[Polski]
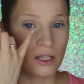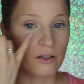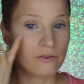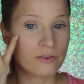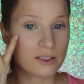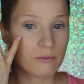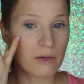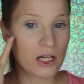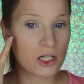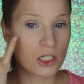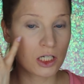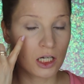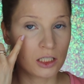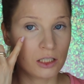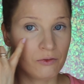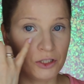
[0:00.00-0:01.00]
w
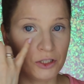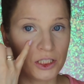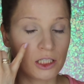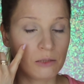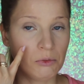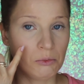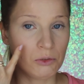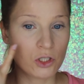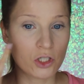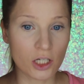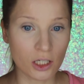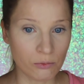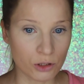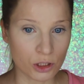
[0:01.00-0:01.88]
zmarszczkach i w liniach mimicznych.